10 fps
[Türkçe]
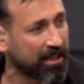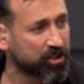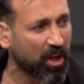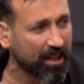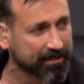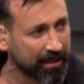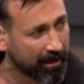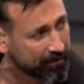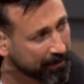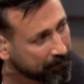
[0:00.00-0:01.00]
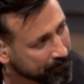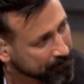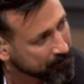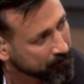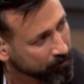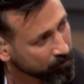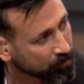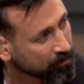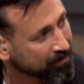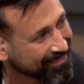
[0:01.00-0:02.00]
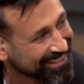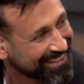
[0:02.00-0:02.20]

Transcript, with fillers: Çat diye hemen. Tamam Ersin anladım. abi. Heh.